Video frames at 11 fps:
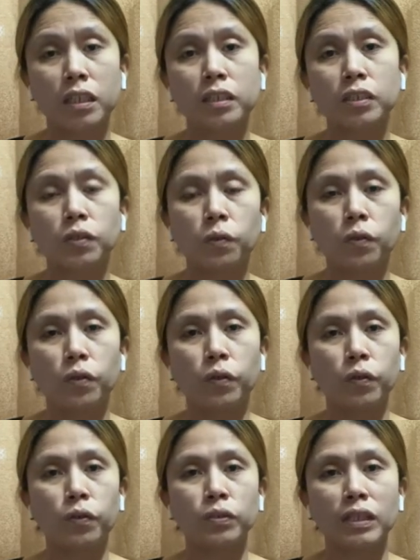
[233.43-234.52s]
So,
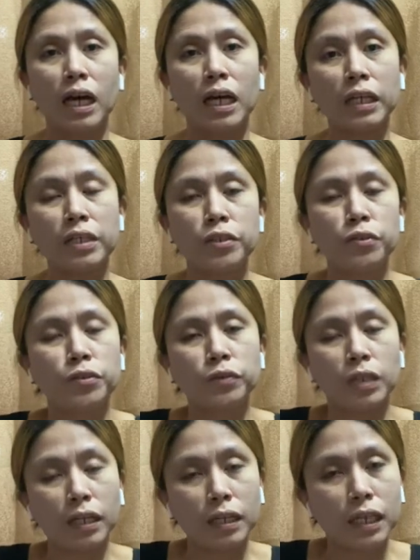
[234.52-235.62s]
sa akin, yun yung
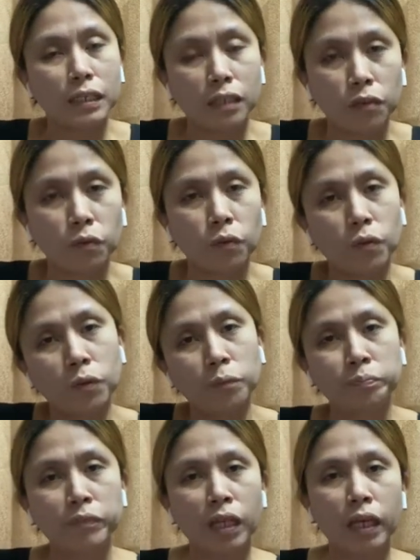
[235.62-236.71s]
naranasan ko.
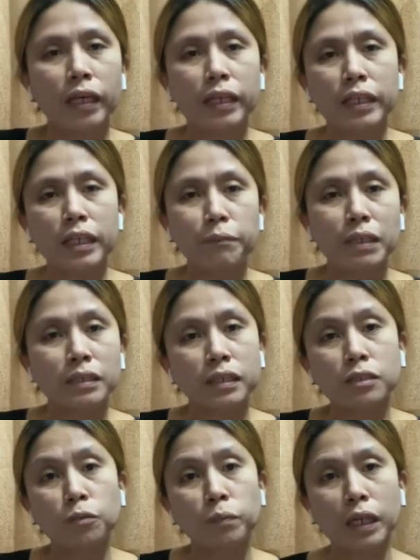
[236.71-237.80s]
Hindi naman sa
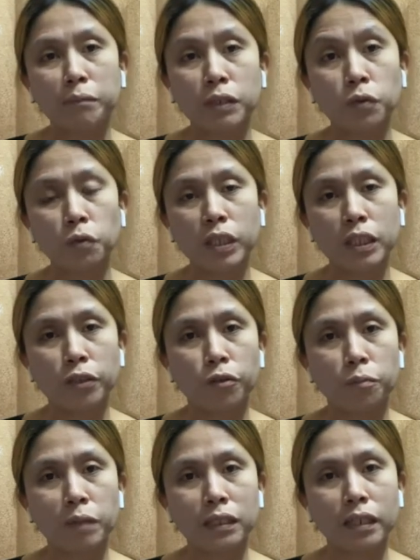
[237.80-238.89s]
sobrang masungit
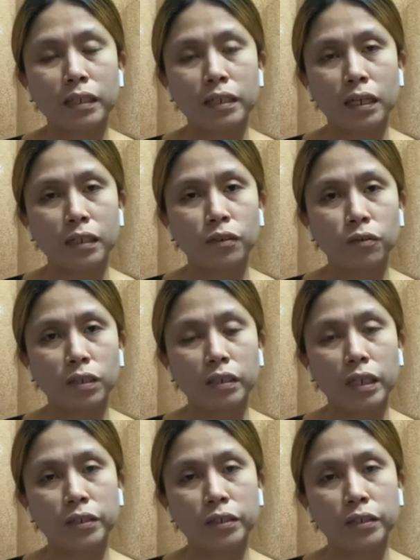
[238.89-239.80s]
yung matanda no, na